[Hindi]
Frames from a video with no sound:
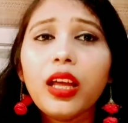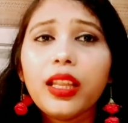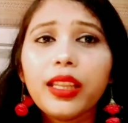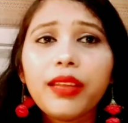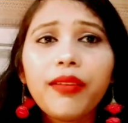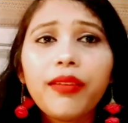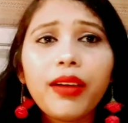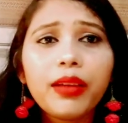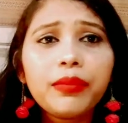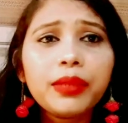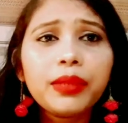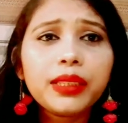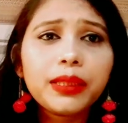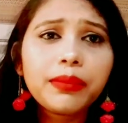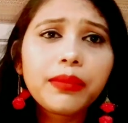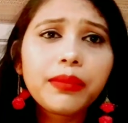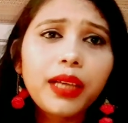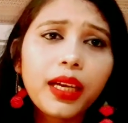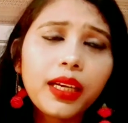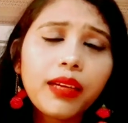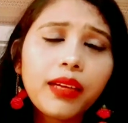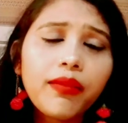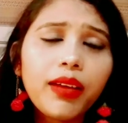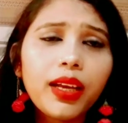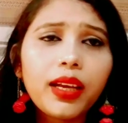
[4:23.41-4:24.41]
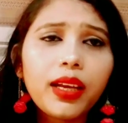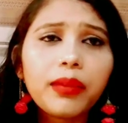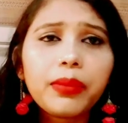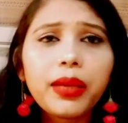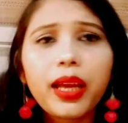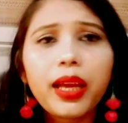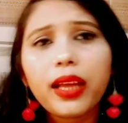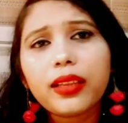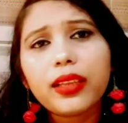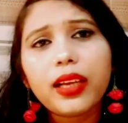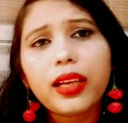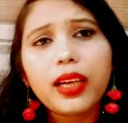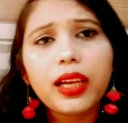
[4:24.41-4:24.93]
दीवार में चिपकाने वाला भी
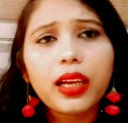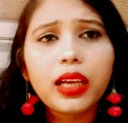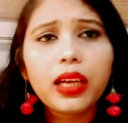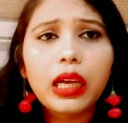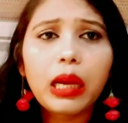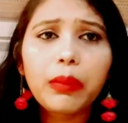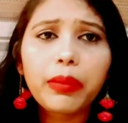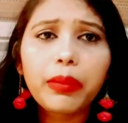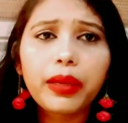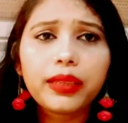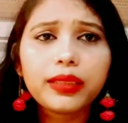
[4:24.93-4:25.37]
आता है आप